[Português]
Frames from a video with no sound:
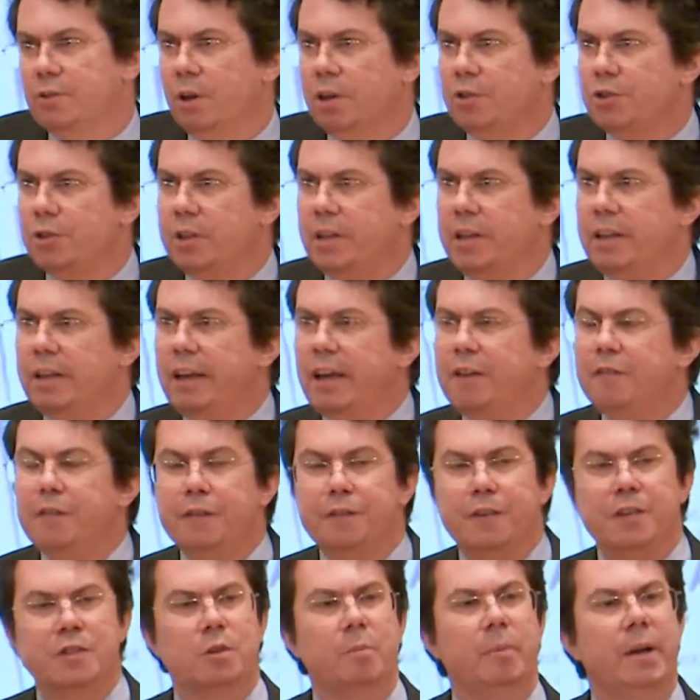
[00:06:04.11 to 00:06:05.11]
Eu acho que ninguém vai
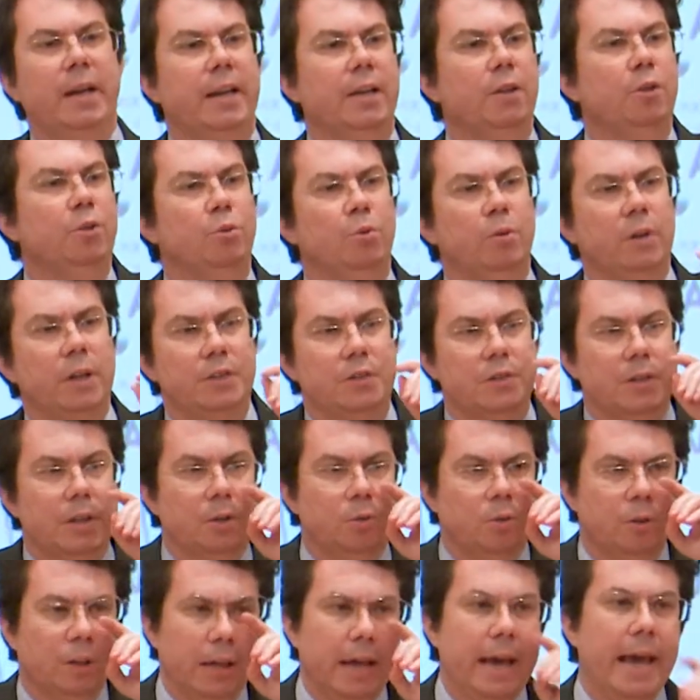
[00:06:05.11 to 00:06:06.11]
fazer uma leitura
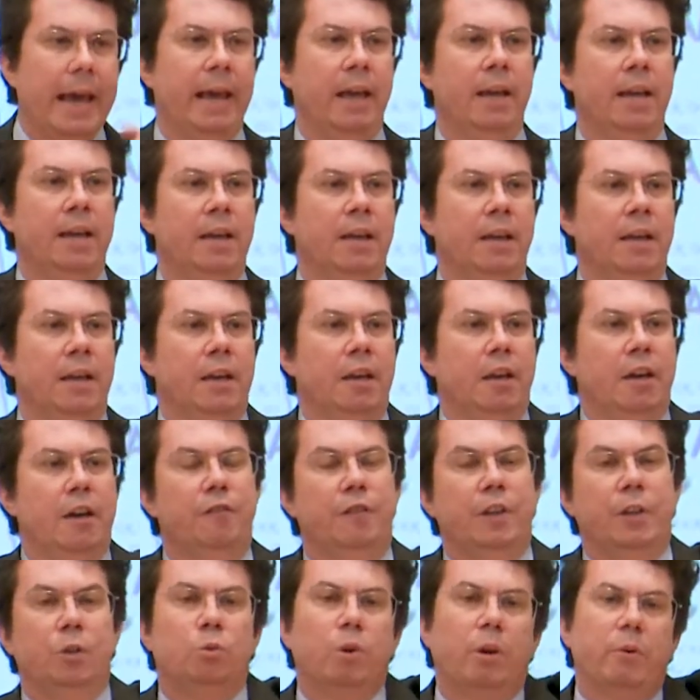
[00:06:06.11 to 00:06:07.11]
dizendo que
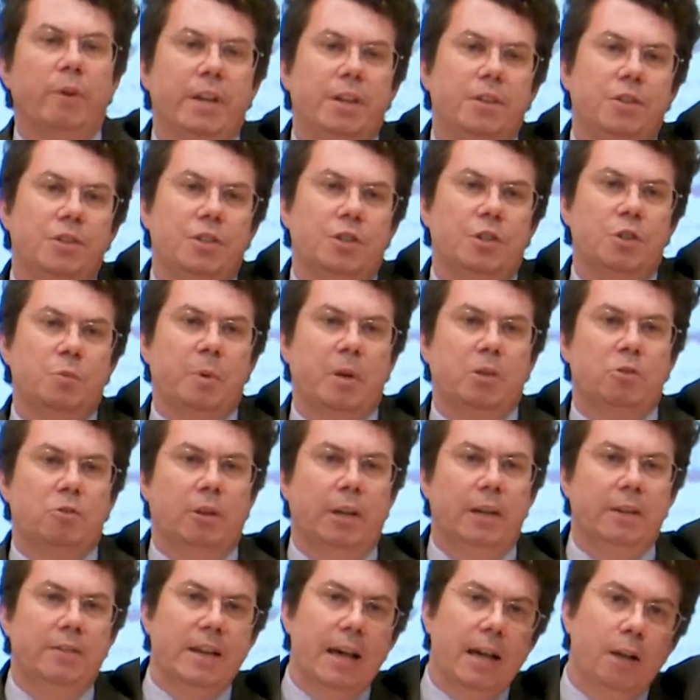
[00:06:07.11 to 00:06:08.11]
eventual ente
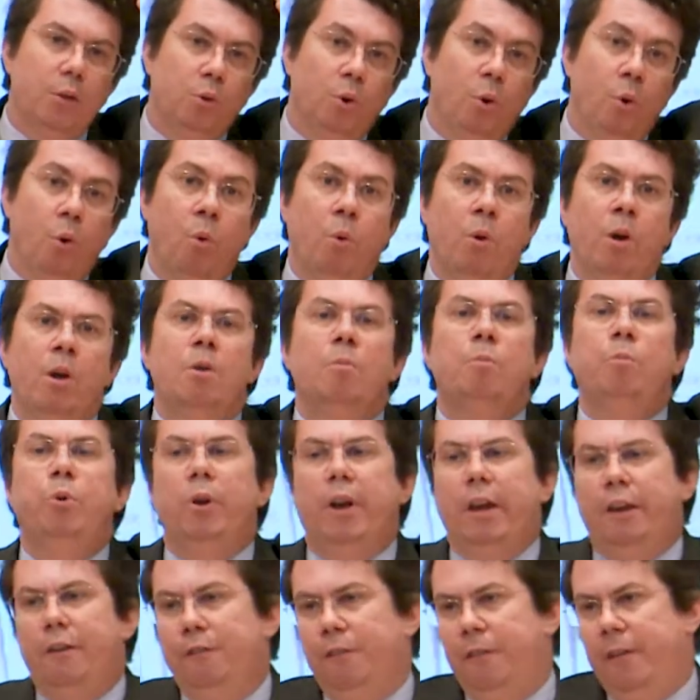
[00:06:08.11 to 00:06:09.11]
despersonalizado ou, por
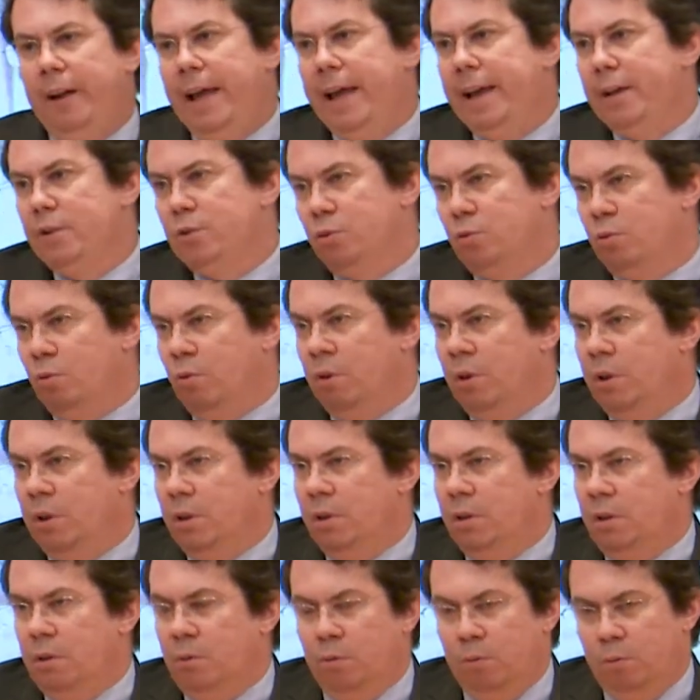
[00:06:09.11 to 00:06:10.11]
reflexo,
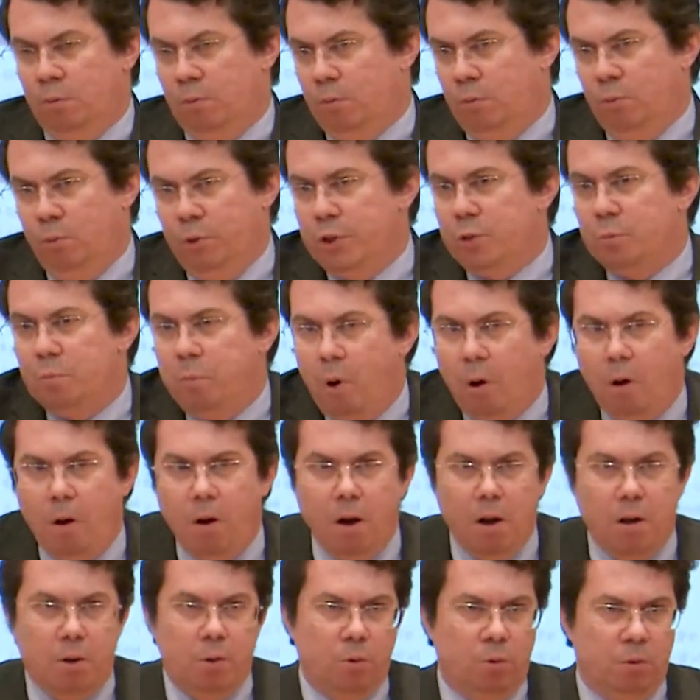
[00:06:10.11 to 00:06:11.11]
o, o
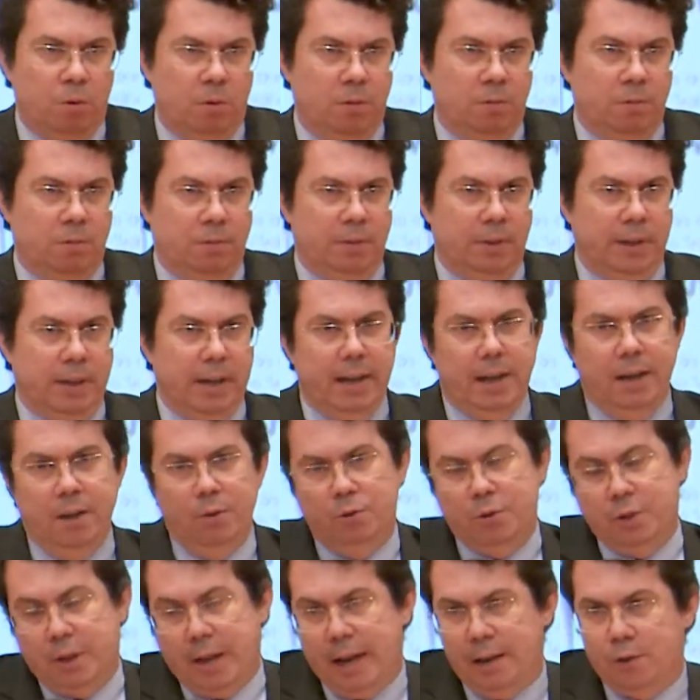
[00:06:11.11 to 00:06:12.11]
espólio, é,
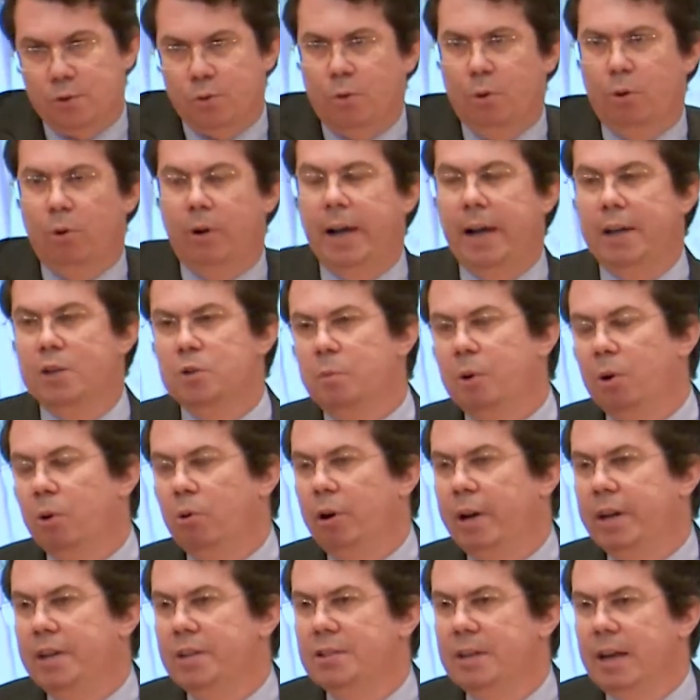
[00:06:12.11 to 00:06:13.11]
os casos colocados pelo
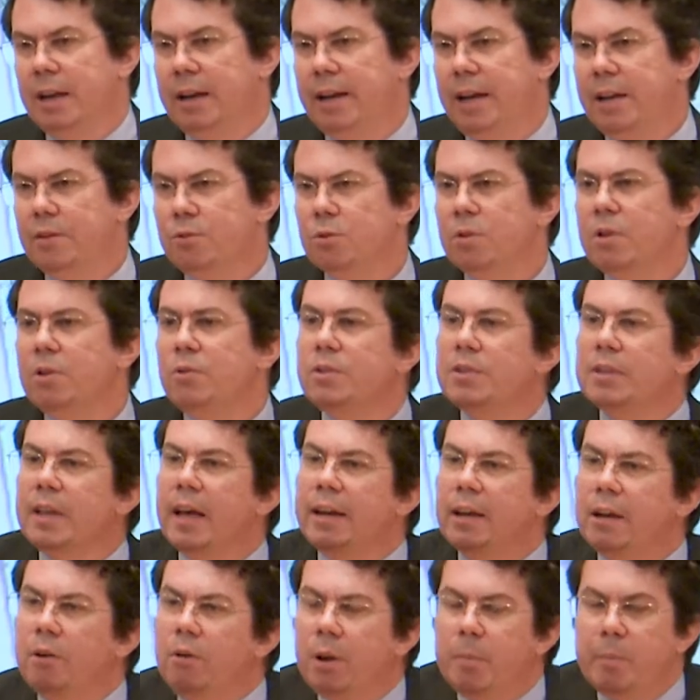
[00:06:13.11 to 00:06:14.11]
colega Scalestro não
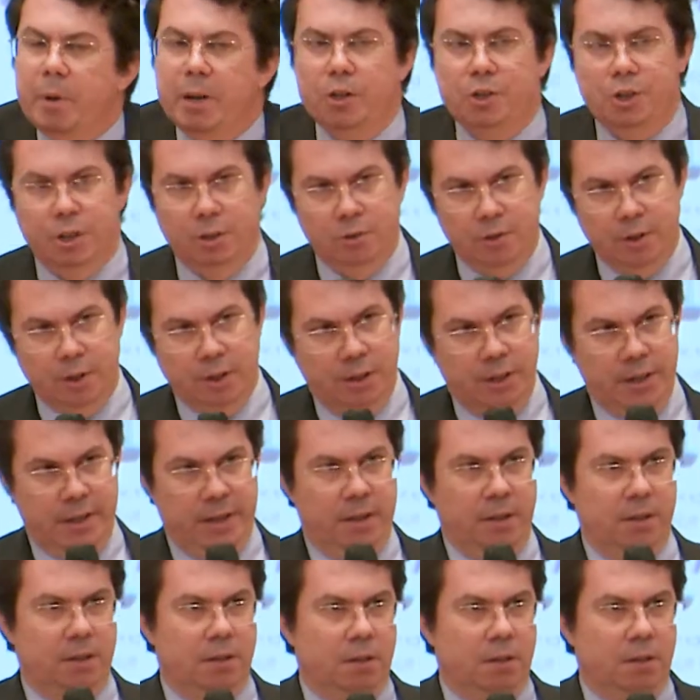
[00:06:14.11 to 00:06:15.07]
estarão abrangidos aqui.